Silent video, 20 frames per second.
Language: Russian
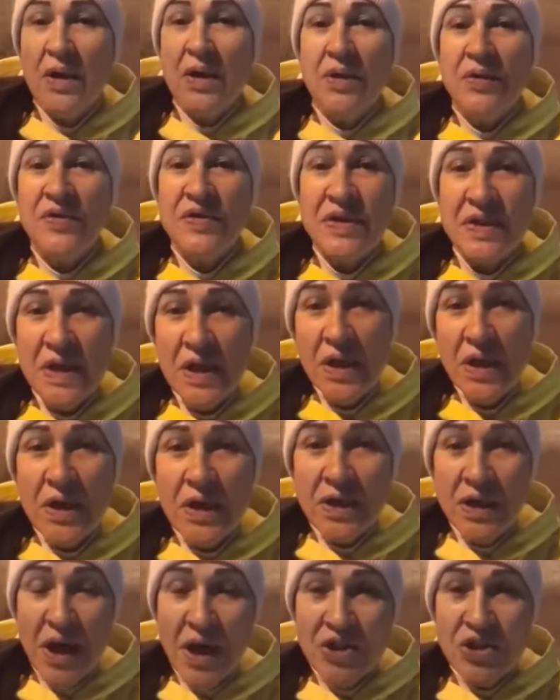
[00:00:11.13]
всех
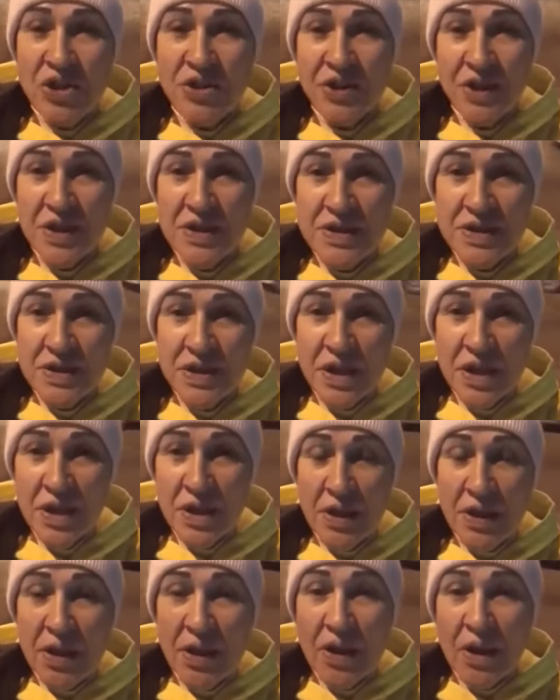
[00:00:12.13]
граждан России.
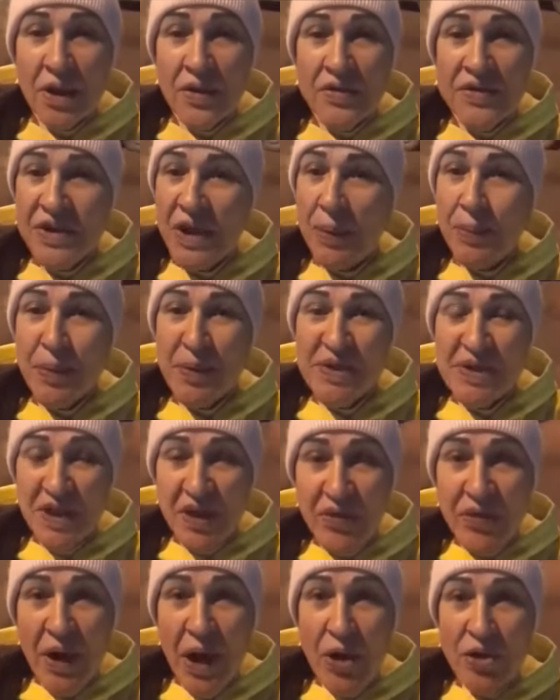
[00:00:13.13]
Всех
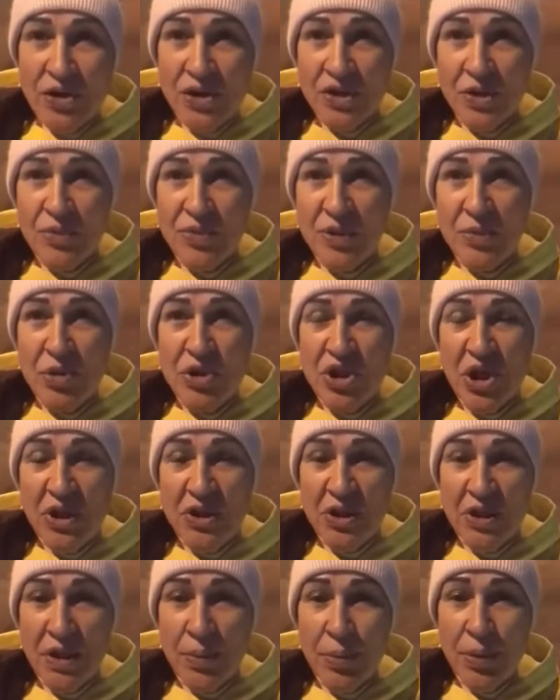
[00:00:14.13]
поздравляю с этим
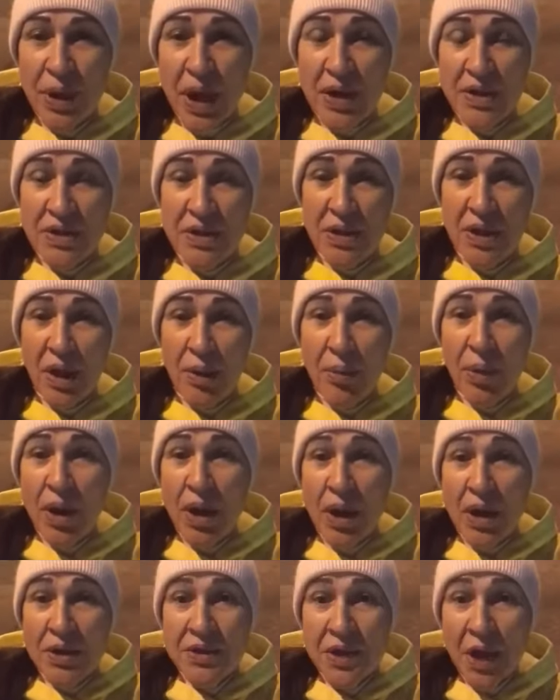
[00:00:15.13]
замечательным праздником.
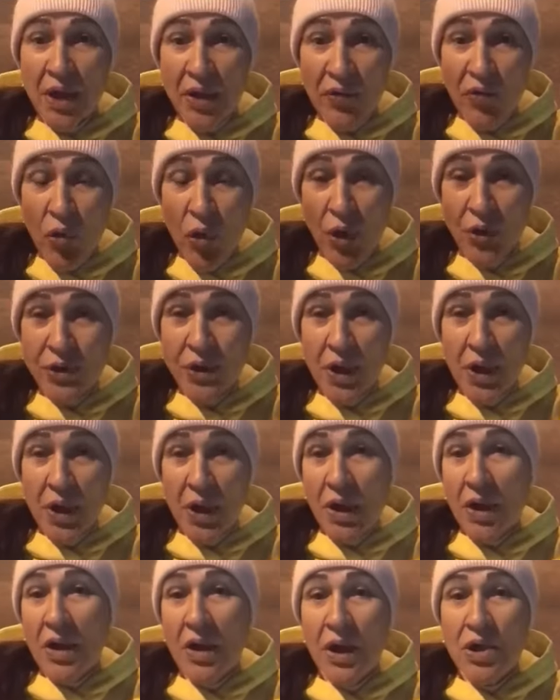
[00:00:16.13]
Так вот,
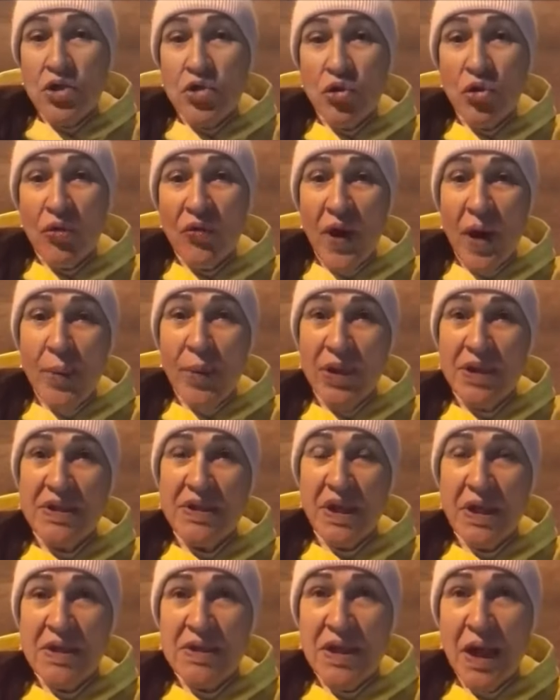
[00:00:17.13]
хочу вам
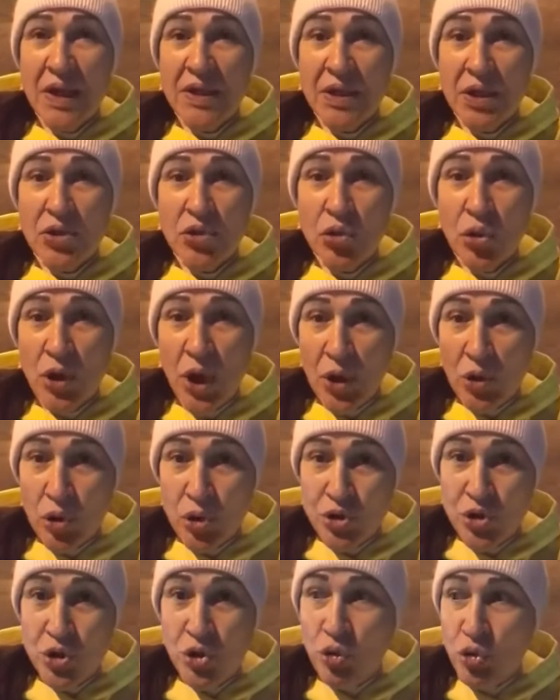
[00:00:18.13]
рассказать одну
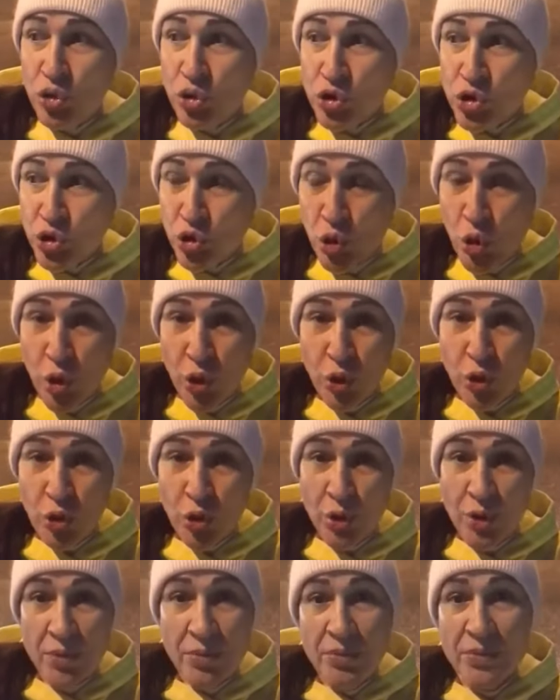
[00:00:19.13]
коротенькую
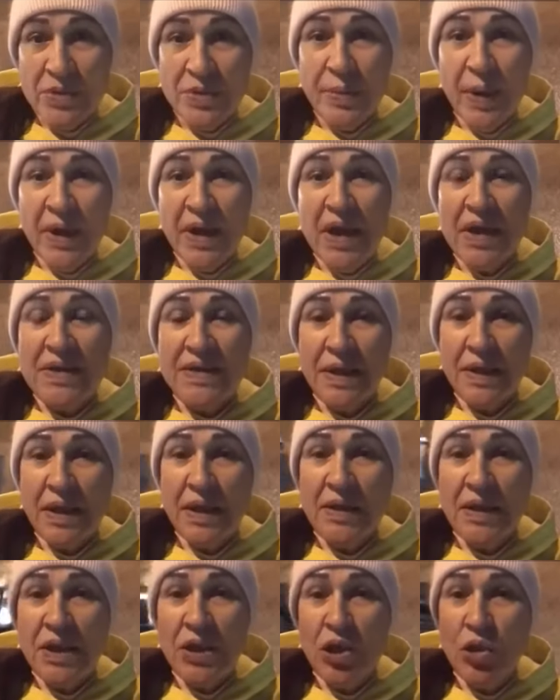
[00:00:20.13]
историю. С моей
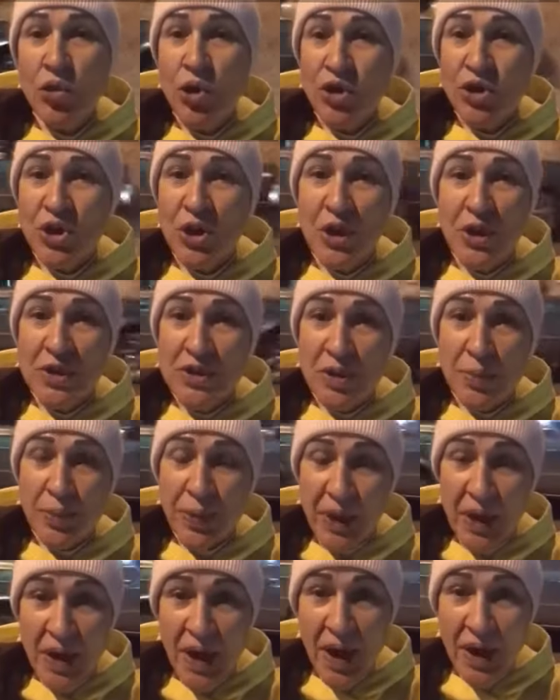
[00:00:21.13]
стороны не очень
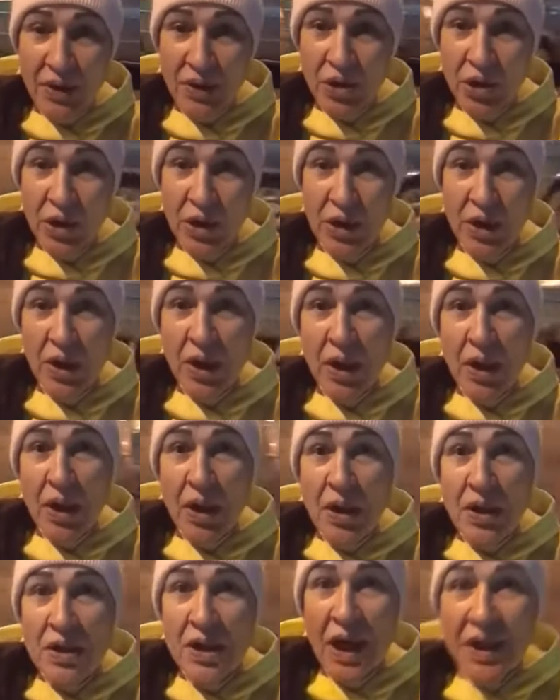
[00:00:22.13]
лицеприятная.
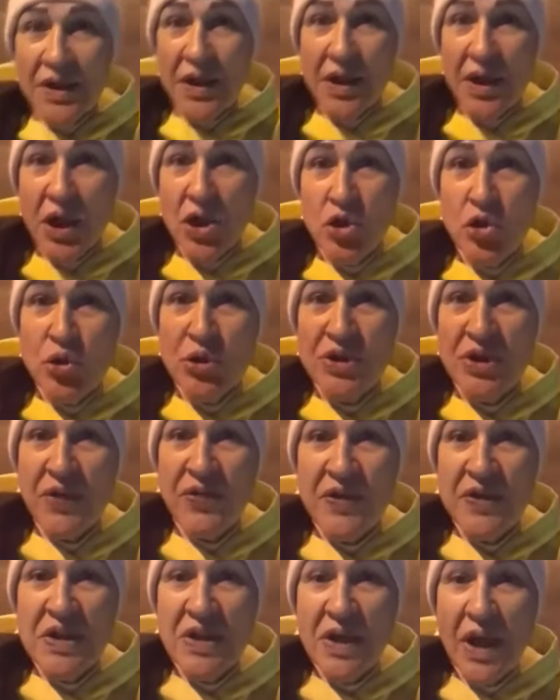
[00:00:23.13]
Я нахожусь на
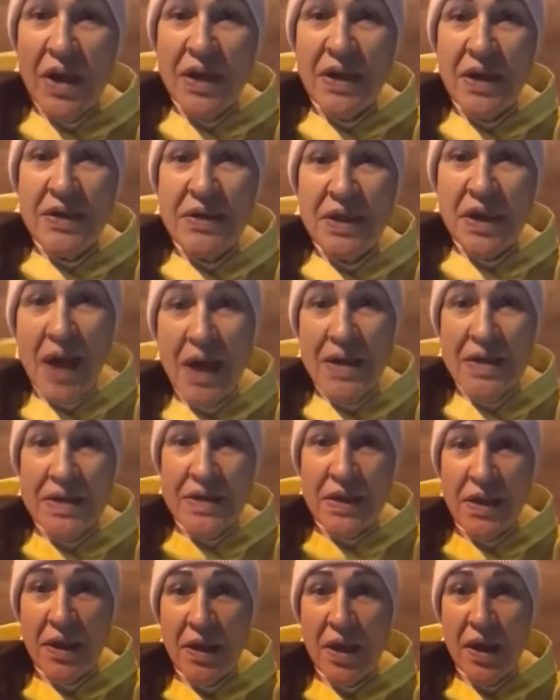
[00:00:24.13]
федеральной трассе